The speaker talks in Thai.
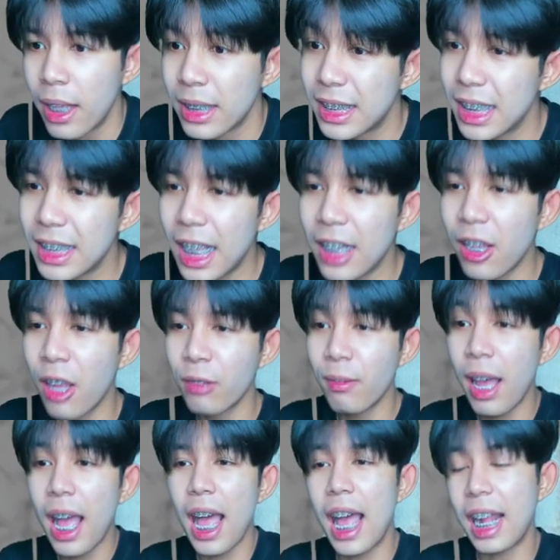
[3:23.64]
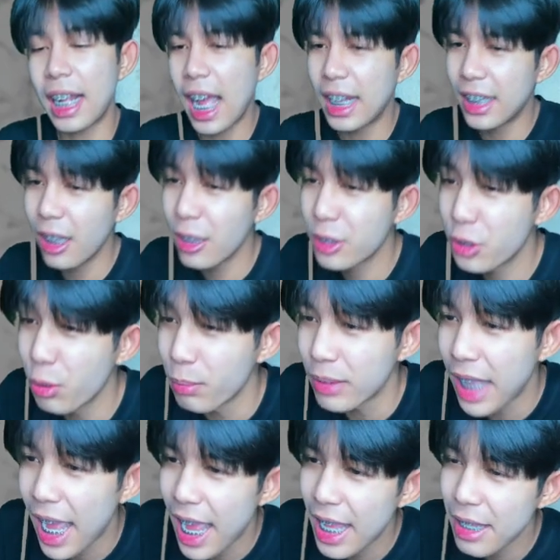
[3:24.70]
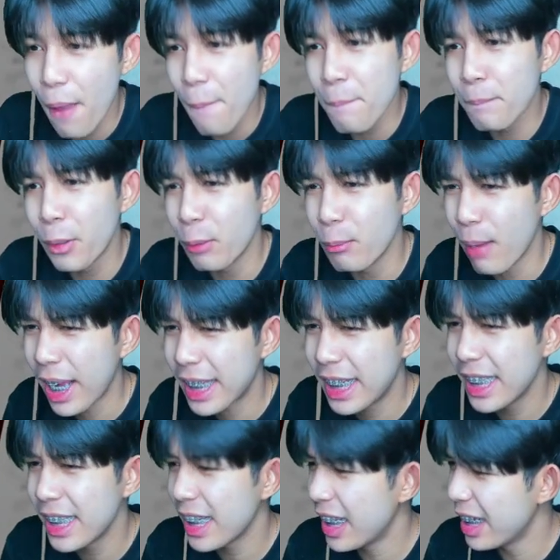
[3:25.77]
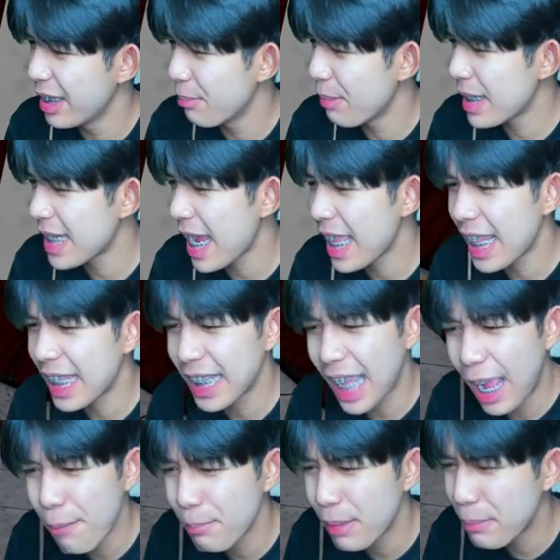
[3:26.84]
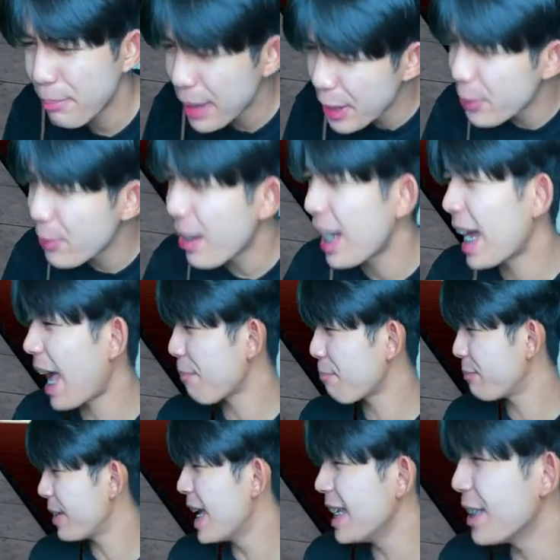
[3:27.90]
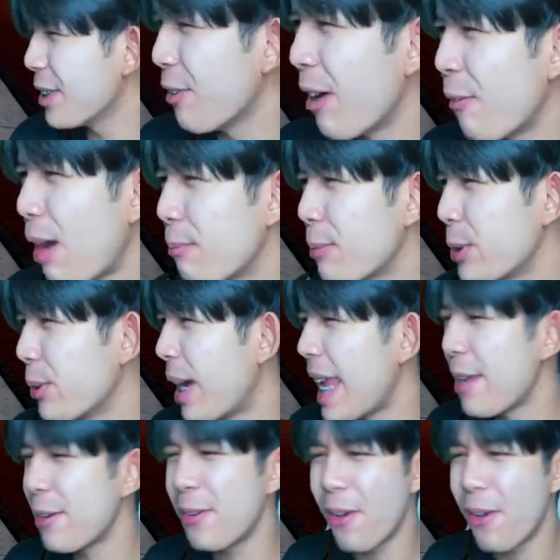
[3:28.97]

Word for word: ซึ่งแน่นอนว่าการที่เราสุ่มได้ผลบาร์กี้นี่คือไม่ใช่อะไรนะครับมันเป็นดวงครับ ดวงความซวยไอ้โง่